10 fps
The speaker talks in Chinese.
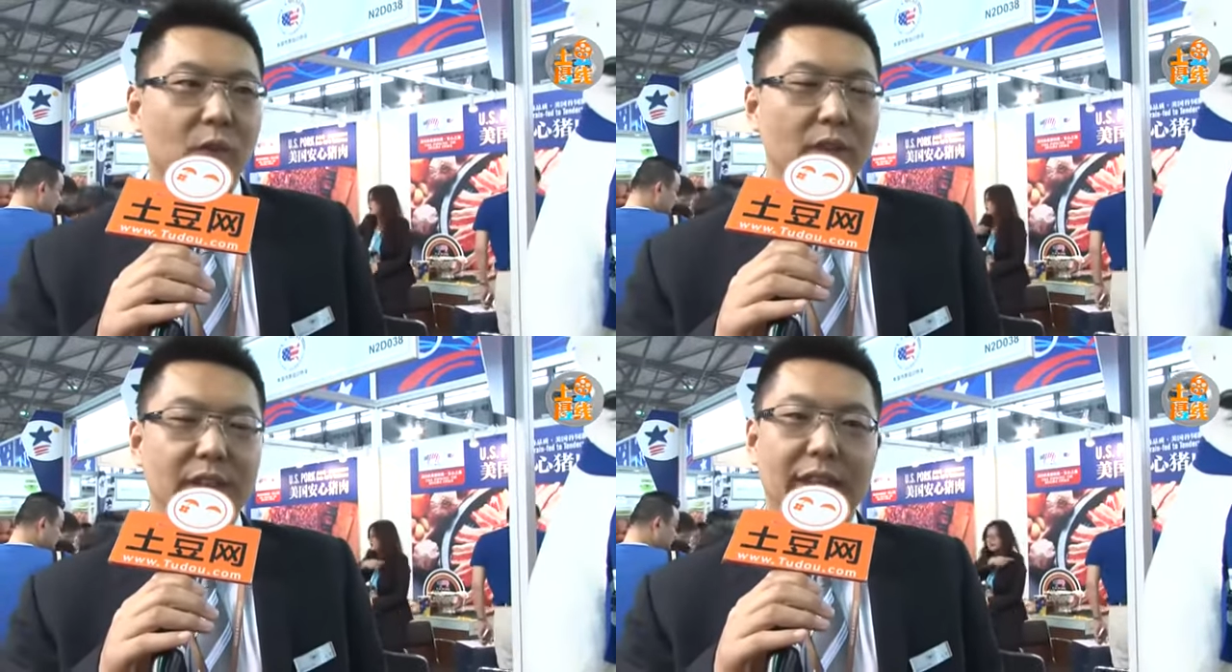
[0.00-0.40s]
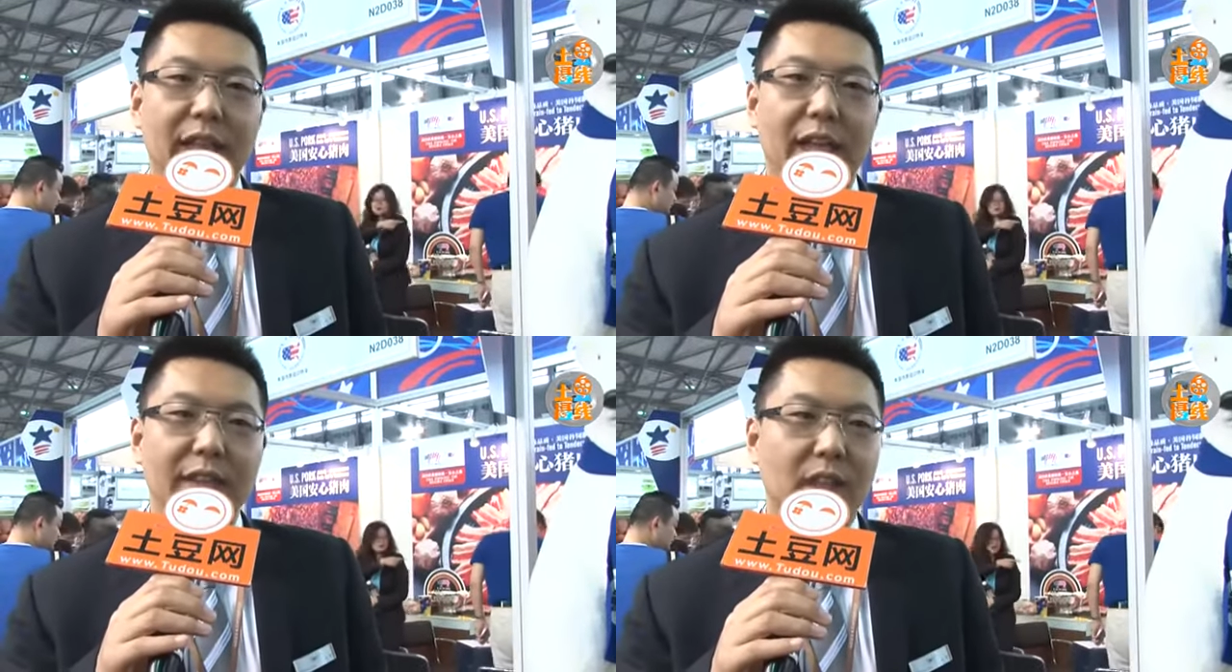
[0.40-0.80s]
我简
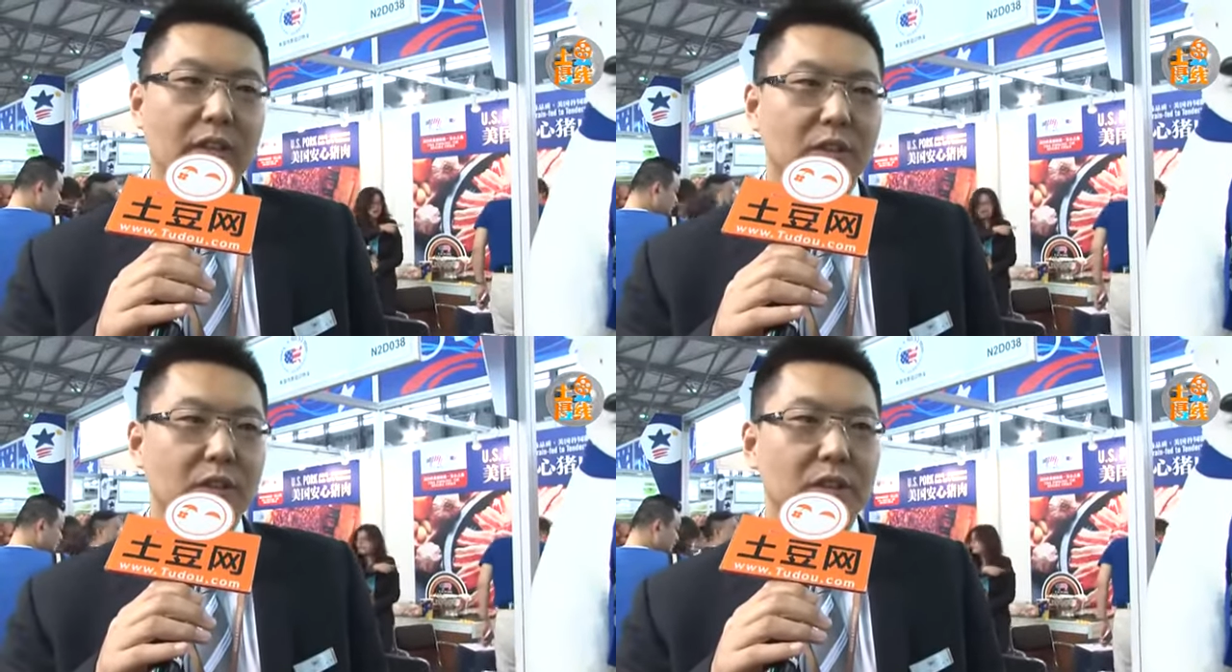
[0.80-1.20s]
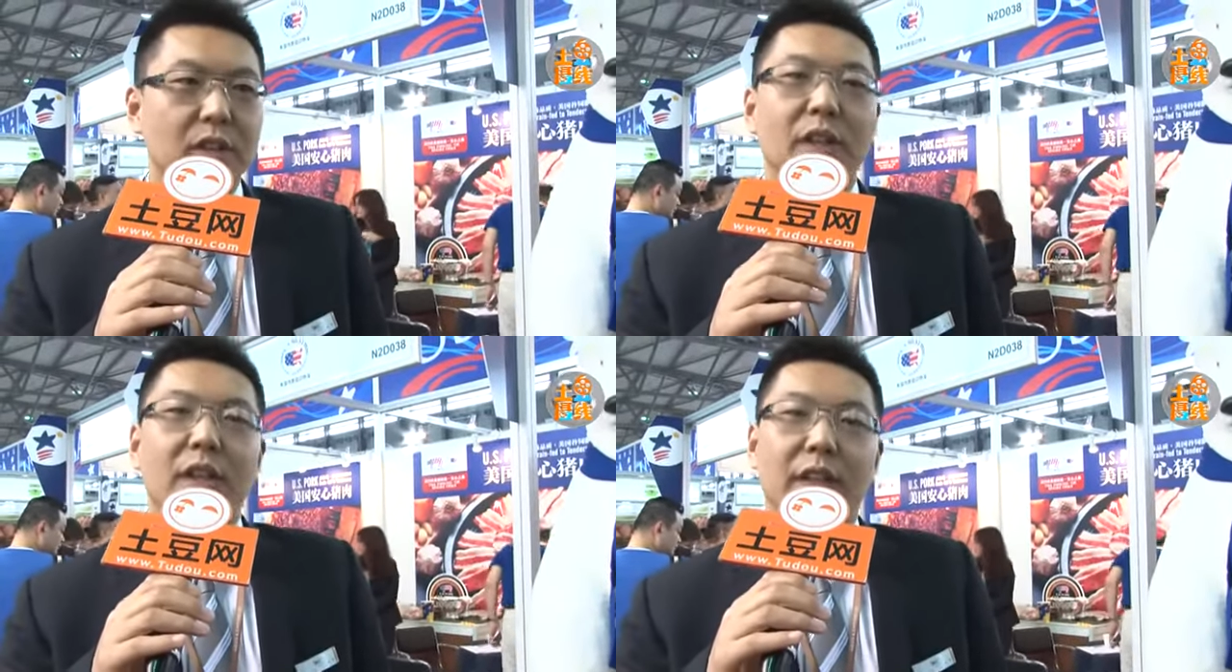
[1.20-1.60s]
单来讲，就是
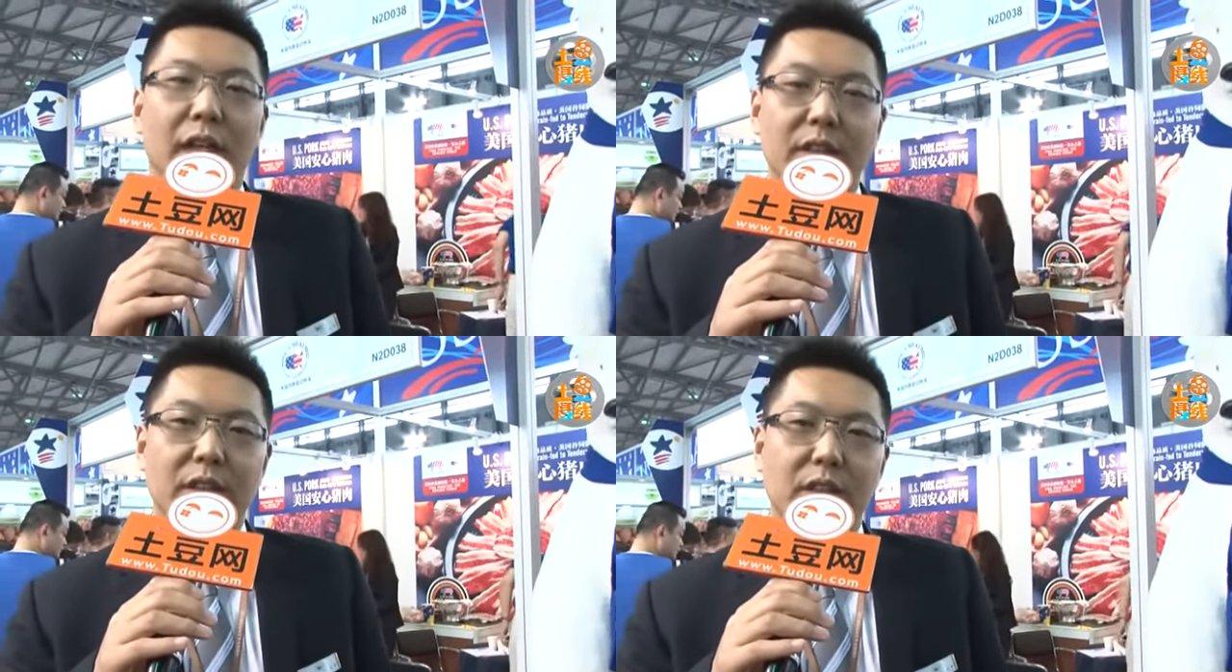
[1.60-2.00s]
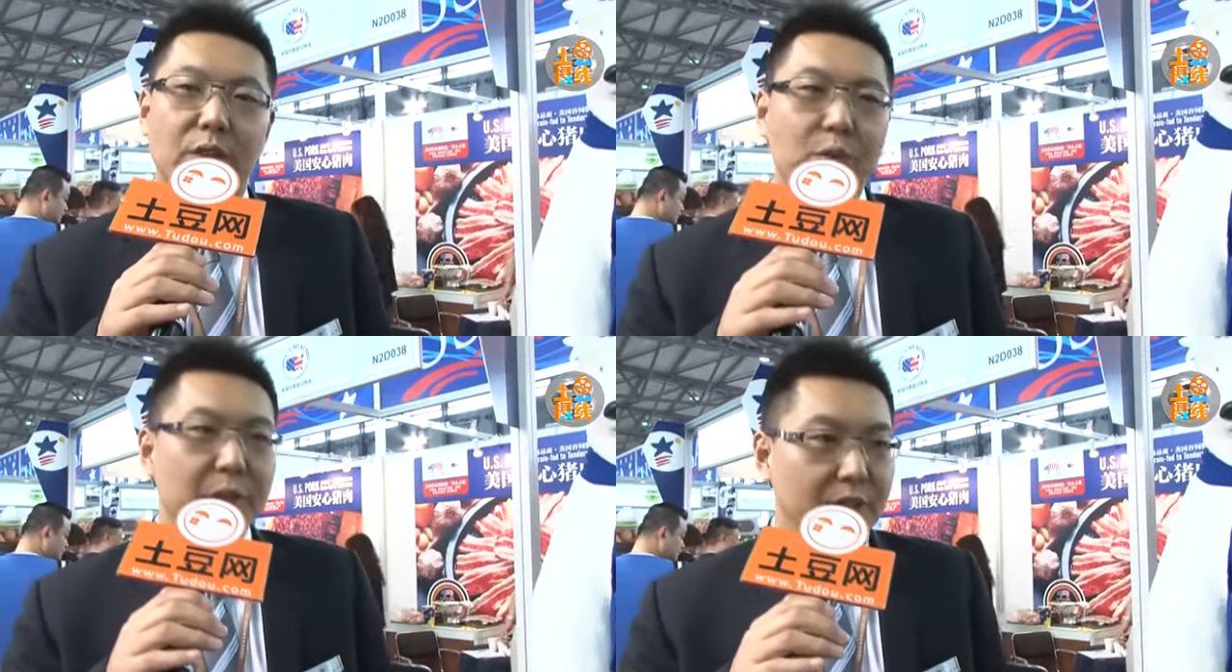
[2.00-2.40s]
它是
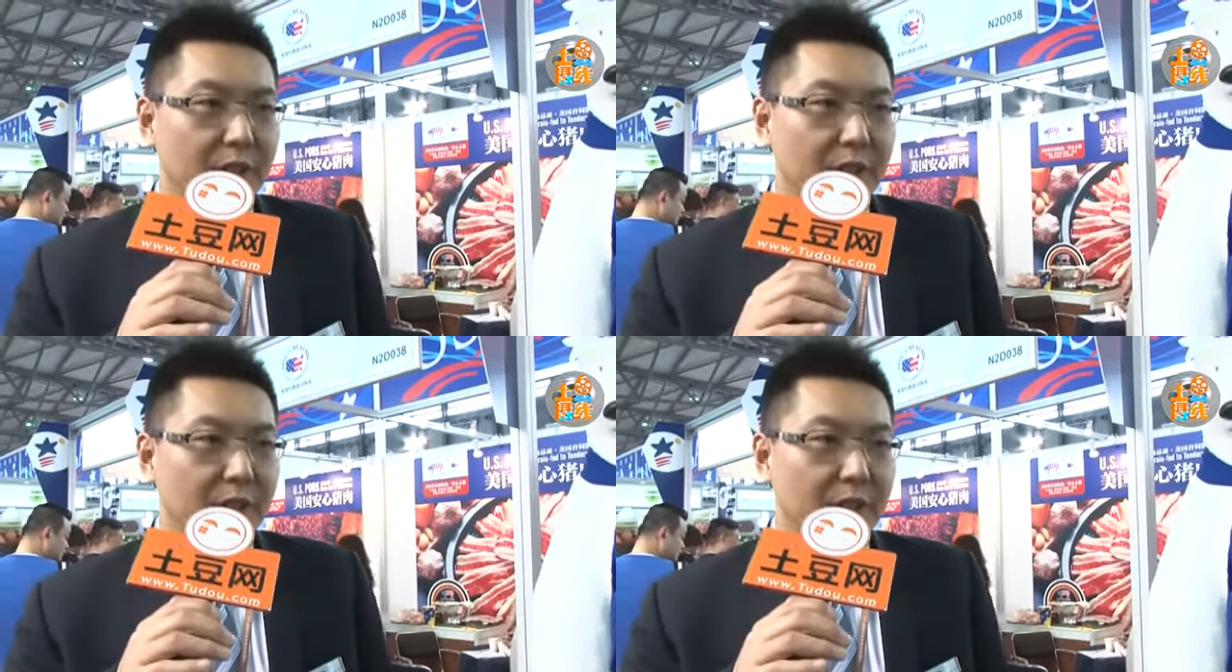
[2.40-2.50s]
玉米